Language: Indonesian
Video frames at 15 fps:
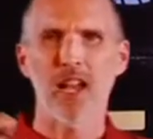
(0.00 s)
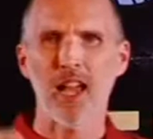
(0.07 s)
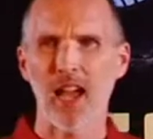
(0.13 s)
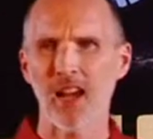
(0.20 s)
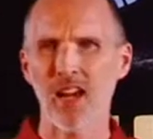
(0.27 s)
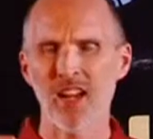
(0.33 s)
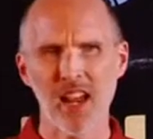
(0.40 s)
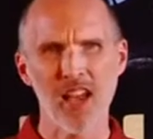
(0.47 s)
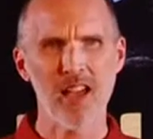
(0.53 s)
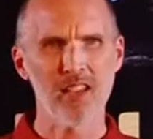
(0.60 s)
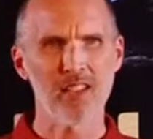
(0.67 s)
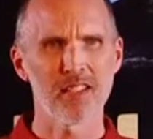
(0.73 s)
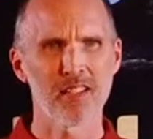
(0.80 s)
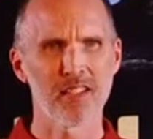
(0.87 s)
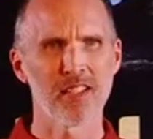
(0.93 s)
Karena
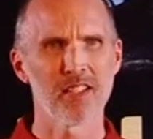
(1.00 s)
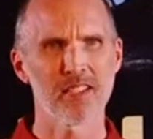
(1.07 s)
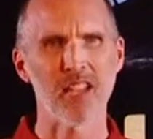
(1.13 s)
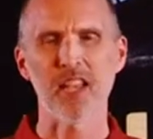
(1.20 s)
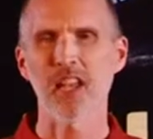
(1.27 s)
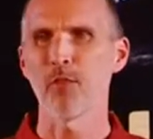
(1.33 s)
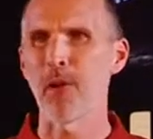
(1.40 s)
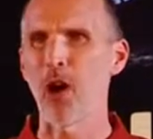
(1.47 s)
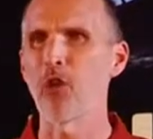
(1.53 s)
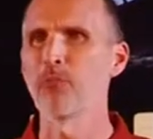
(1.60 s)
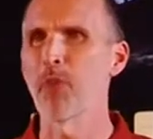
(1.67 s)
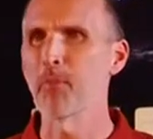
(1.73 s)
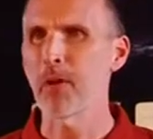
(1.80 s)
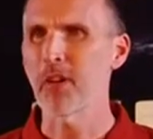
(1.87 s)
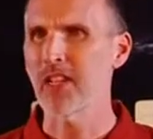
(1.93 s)
saya mau
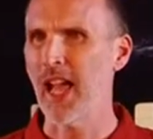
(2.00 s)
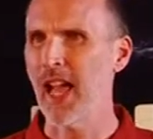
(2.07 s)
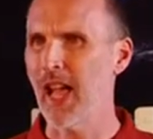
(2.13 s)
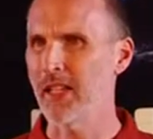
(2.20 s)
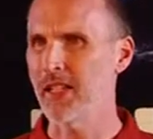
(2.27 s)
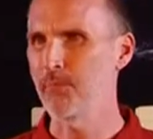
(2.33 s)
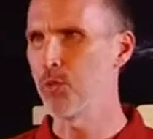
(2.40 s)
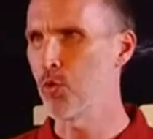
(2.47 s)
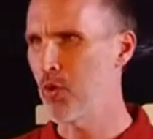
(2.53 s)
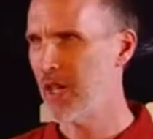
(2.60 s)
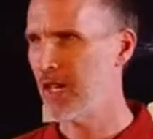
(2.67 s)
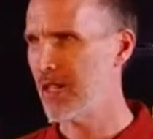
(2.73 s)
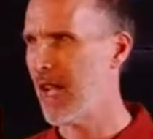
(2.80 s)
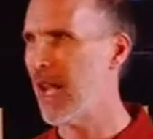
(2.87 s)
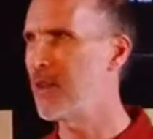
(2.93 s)

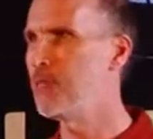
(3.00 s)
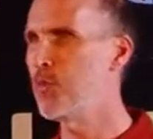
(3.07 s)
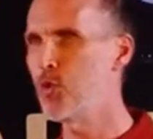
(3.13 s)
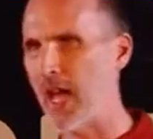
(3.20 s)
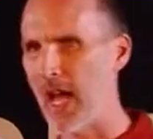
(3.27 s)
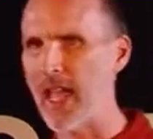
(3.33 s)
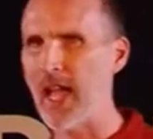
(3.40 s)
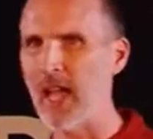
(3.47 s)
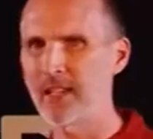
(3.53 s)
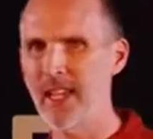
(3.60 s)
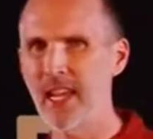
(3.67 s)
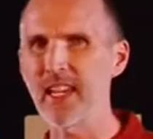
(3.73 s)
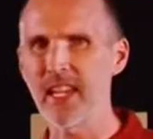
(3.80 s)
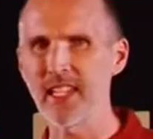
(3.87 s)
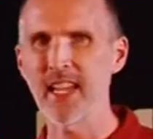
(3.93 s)
mempertahankan kan budaya
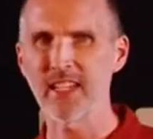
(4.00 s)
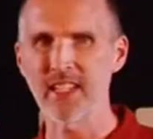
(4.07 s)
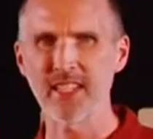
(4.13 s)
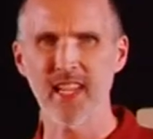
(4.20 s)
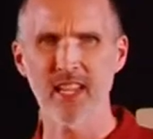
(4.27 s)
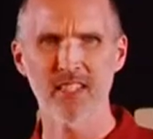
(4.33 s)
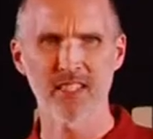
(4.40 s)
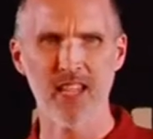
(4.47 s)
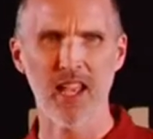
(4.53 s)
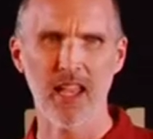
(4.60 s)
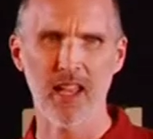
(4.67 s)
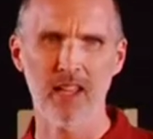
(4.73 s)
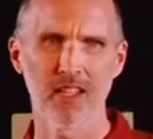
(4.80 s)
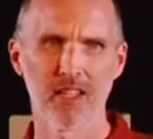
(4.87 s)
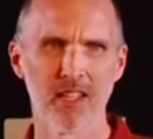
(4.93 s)
dan identitas
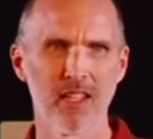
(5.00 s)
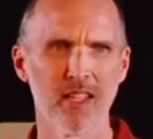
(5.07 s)
saya